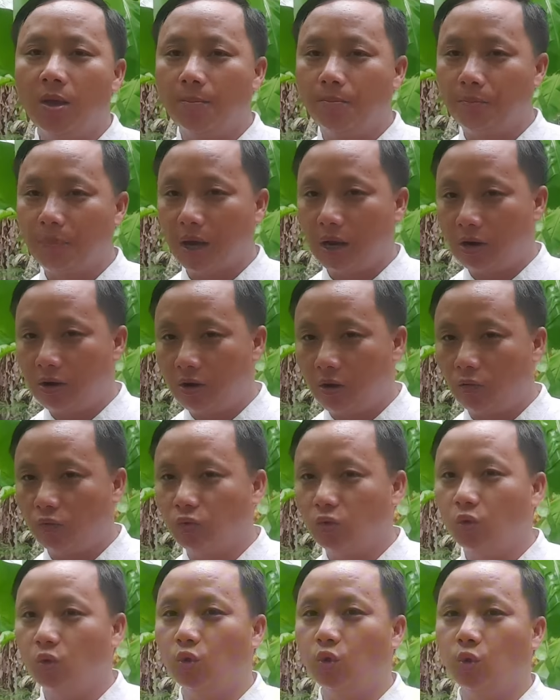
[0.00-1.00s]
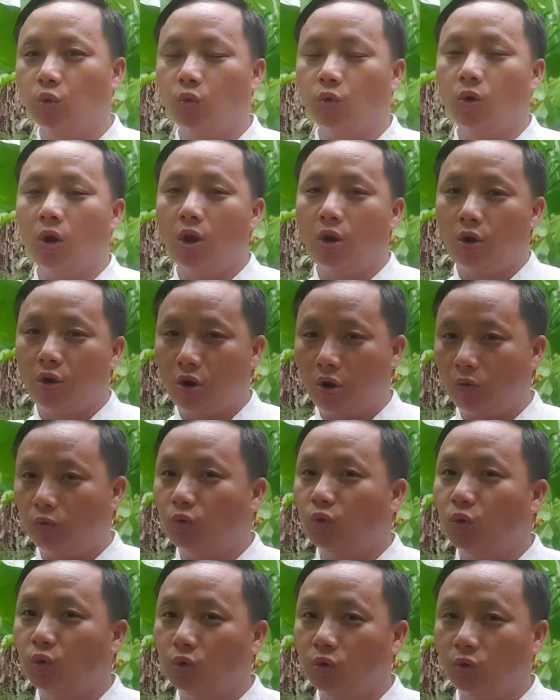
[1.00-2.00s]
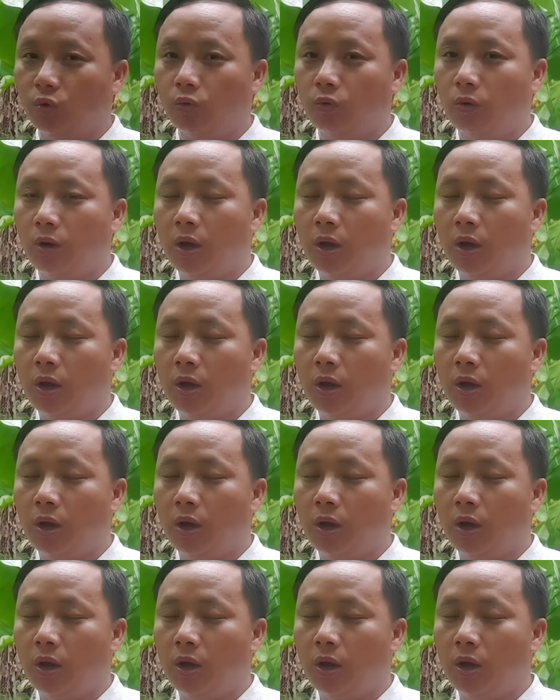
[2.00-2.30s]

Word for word: mà lóng rù rù lóng rù rù